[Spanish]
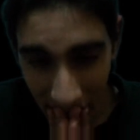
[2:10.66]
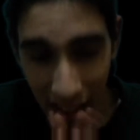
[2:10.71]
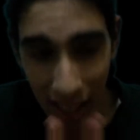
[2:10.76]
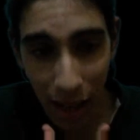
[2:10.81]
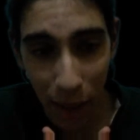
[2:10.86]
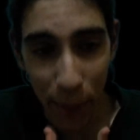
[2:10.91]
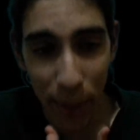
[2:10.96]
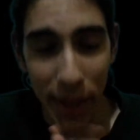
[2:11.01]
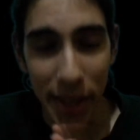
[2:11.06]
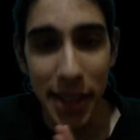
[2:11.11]

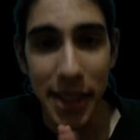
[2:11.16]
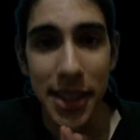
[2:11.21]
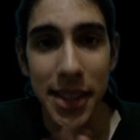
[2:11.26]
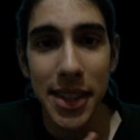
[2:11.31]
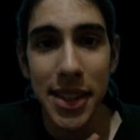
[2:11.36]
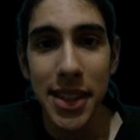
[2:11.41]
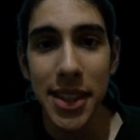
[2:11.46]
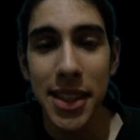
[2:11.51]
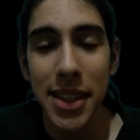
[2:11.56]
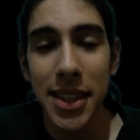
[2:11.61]
A ver,
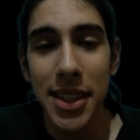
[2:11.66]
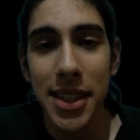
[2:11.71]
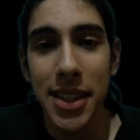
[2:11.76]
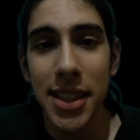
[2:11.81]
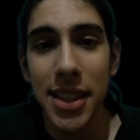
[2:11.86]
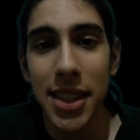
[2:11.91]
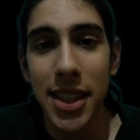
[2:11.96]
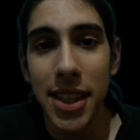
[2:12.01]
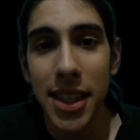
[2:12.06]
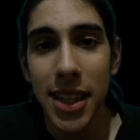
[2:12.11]

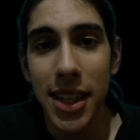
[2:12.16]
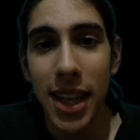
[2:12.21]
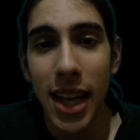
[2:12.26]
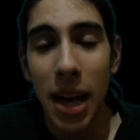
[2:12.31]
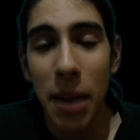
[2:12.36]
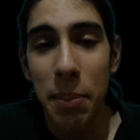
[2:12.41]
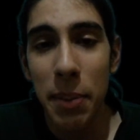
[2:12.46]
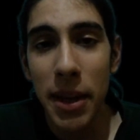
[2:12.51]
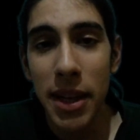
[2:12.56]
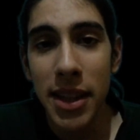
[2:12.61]
eh,
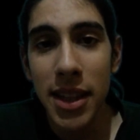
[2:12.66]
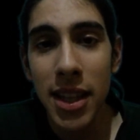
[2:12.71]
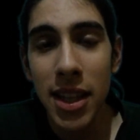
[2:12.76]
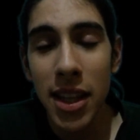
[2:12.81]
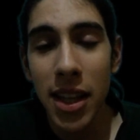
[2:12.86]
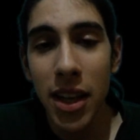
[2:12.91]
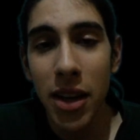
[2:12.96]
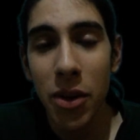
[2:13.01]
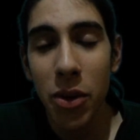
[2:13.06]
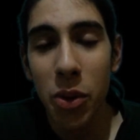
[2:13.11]
aparte
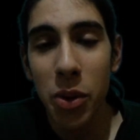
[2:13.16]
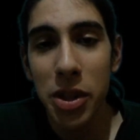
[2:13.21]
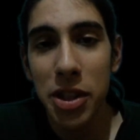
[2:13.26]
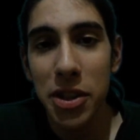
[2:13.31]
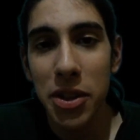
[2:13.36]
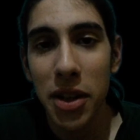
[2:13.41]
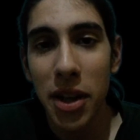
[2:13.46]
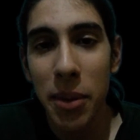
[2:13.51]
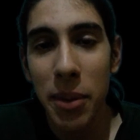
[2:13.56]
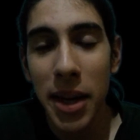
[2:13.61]
de lo
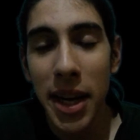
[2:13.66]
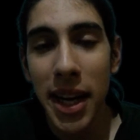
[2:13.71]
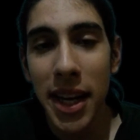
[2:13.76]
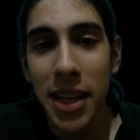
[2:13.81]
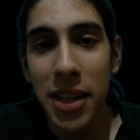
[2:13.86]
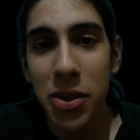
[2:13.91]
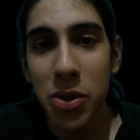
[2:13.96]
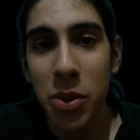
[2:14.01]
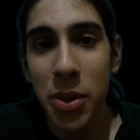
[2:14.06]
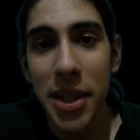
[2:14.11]
cuestionable que
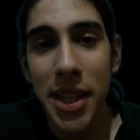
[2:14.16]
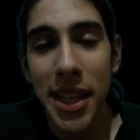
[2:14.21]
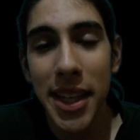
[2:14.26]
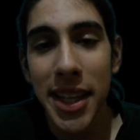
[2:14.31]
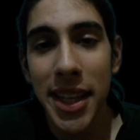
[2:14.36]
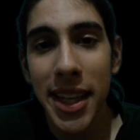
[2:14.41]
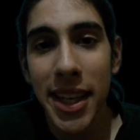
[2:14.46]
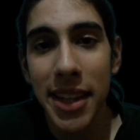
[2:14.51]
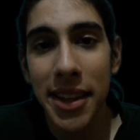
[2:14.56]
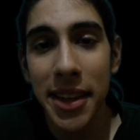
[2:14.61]
resulta
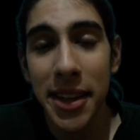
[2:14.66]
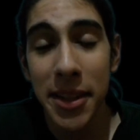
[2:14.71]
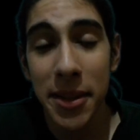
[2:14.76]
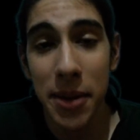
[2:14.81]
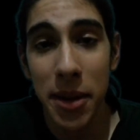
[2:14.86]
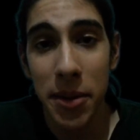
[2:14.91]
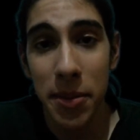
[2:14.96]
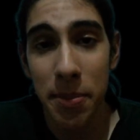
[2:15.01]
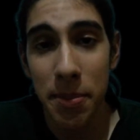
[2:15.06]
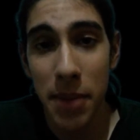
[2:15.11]
de que tres
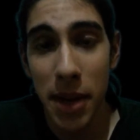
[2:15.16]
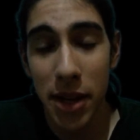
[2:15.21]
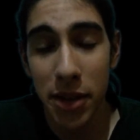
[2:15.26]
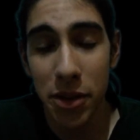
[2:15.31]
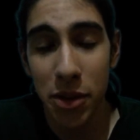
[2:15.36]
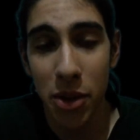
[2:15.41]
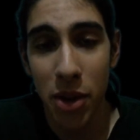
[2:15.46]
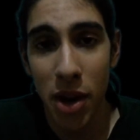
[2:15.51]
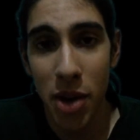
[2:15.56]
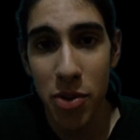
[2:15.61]

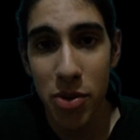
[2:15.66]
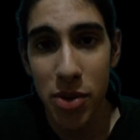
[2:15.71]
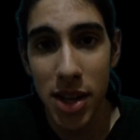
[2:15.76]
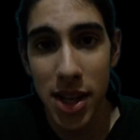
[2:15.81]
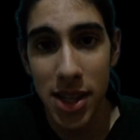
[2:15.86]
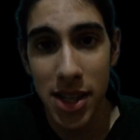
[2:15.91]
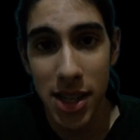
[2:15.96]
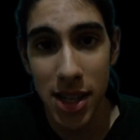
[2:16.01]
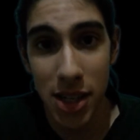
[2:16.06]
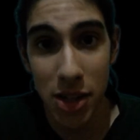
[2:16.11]

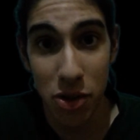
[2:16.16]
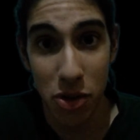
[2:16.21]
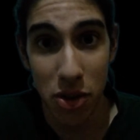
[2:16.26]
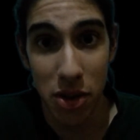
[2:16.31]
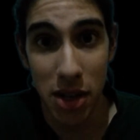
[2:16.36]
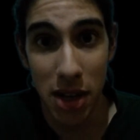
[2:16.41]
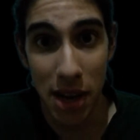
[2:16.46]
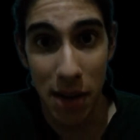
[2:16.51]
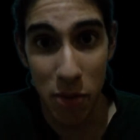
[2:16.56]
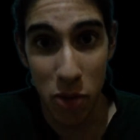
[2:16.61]
astronautas
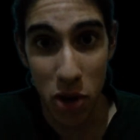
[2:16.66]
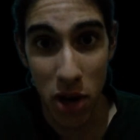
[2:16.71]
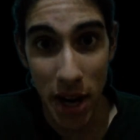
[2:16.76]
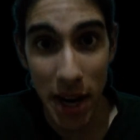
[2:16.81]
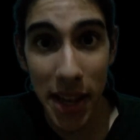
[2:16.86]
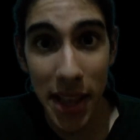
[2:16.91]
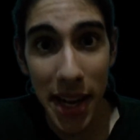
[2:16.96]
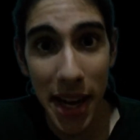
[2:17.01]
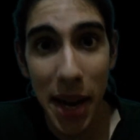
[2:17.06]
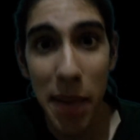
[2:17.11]
y la
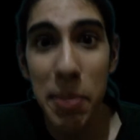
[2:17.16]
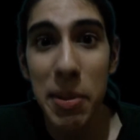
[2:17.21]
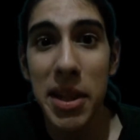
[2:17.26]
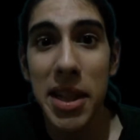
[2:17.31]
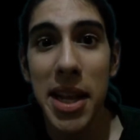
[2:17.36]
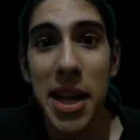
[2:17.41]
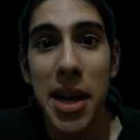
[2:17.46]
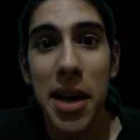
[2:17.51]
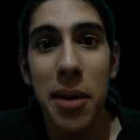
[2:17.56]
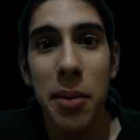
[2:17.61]
mujer del
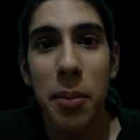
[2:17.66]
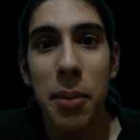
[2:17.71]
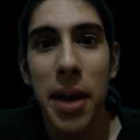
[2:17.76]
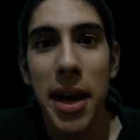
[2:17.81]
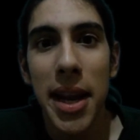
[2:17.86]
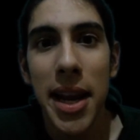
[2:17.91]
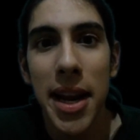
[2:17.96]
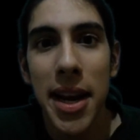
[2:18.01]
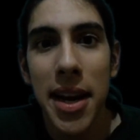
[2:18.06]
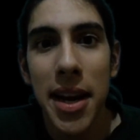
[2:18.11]
capitán
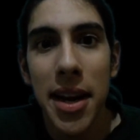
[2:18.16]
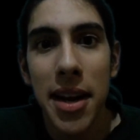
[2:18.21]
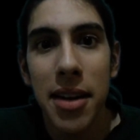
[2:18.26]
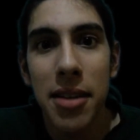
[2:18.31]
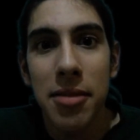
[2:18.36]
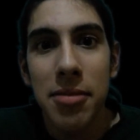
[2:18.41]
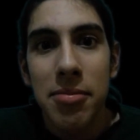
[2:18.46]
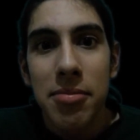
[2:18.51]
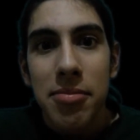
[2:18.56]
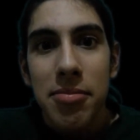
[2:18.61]
vayan
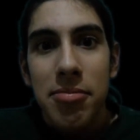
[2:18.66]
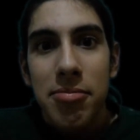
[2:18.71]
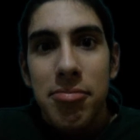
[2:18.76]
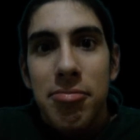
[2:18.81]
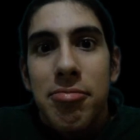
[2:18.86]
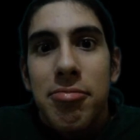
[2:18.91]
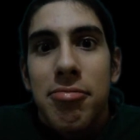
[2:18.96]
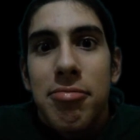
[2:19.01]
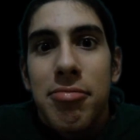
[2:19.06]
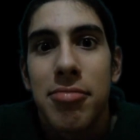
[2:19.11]

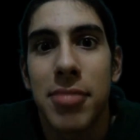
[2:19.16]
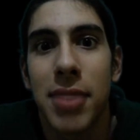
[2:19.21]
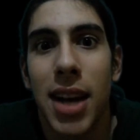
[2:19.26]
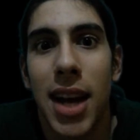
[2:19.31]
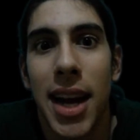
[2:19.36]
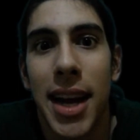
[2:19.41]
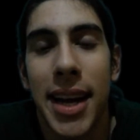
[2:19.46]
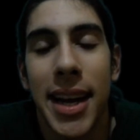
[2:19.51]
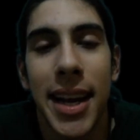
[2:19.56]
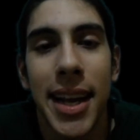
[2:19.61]

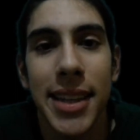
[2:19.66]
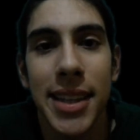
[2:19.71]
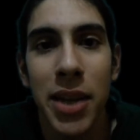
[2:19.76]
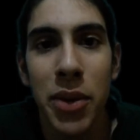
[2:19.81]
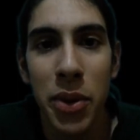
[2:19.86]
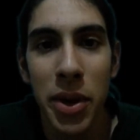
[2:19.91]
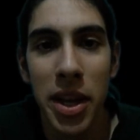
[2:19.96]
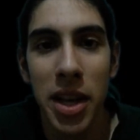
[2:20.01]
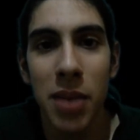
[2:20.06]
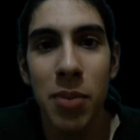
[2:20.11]
a rescatar
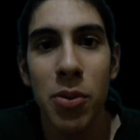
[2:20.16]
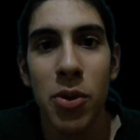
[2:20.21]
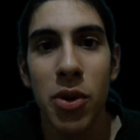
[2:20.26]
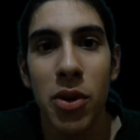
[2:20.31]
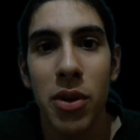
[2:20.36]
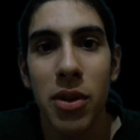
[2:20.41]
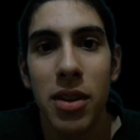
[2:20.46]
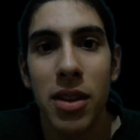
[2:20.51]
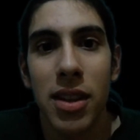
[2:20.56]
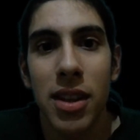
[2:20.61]
un
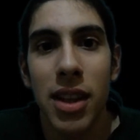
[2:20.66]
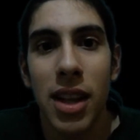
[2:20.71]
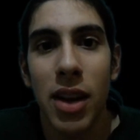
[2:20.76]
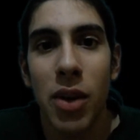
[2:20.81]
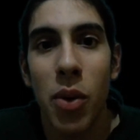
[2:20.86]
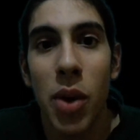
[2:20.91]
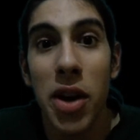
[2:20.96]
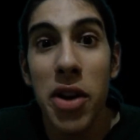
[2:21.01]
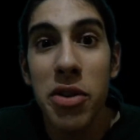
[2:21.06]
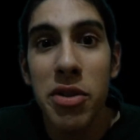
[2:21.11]
equipo del
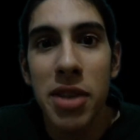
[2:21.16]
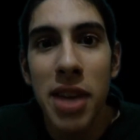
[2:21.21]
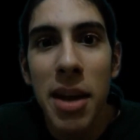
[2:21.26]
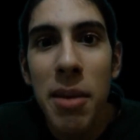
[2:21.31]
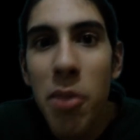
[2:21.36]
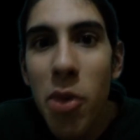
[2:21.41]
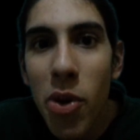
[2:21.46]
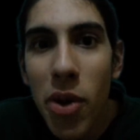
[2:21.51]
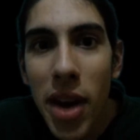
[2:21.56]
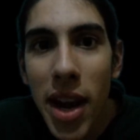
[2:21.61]
cual no
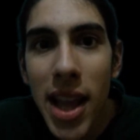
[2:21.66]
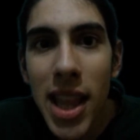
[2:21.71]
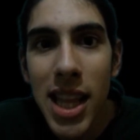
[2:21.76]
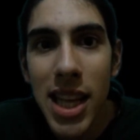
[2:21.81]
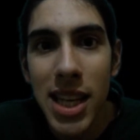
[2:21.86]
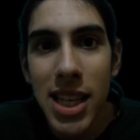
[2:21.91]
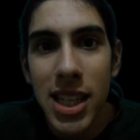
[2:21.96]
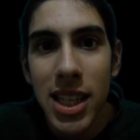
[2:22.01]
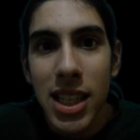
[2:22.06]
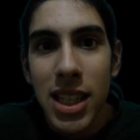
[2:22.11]
sabemos nada
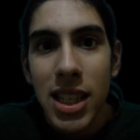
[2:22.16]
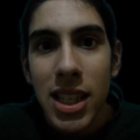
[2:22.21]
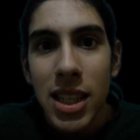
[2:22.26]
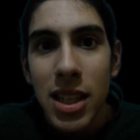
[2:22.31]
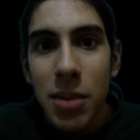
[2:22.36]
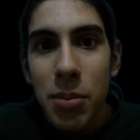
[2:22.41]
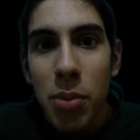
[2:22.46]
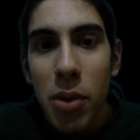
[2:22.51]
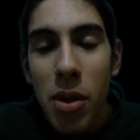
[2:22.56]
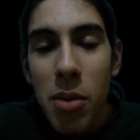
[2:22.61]
ni,
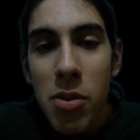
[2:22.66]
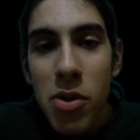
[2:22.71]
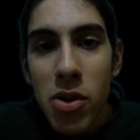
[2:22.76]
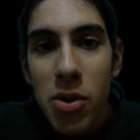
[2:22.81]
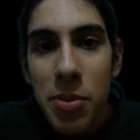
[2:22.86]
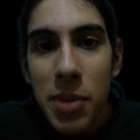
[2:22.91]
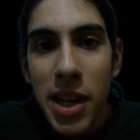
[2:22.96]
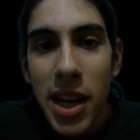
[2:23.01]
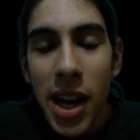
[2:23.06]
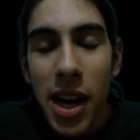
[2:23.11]
ni podemos
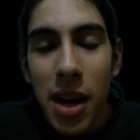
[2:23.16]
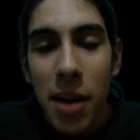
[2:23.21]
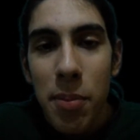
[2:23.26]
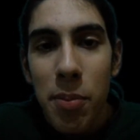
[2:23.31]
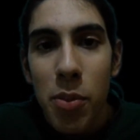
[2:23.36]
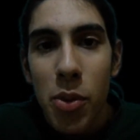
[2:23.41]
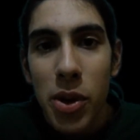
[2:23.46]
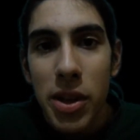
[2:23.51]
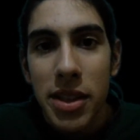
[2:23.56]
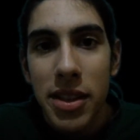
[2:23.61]
obtener
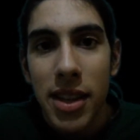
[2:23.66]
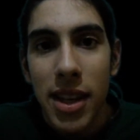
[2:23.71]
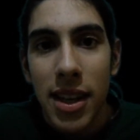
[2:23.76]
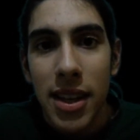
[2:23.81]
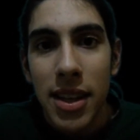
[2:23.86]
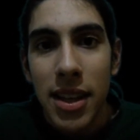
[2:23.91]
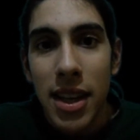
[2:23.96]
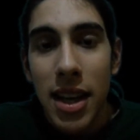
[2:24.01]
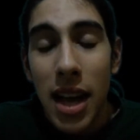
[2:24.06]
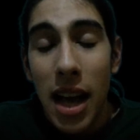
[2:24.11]
respuesta
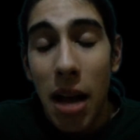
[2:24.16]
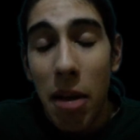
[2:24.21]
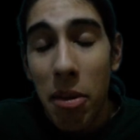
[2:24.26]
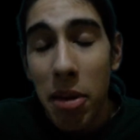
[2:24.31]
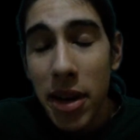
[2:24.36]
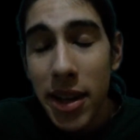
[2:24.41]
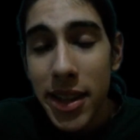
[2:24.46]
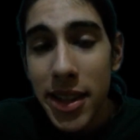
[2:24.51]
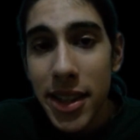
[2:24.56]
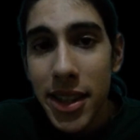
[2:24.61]
a
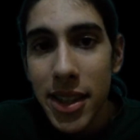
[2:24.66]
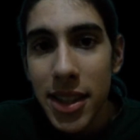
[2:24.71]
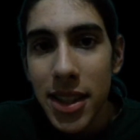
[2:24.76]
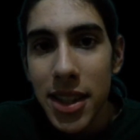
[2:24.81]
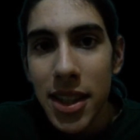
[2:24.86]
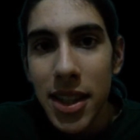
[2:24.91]
Marte,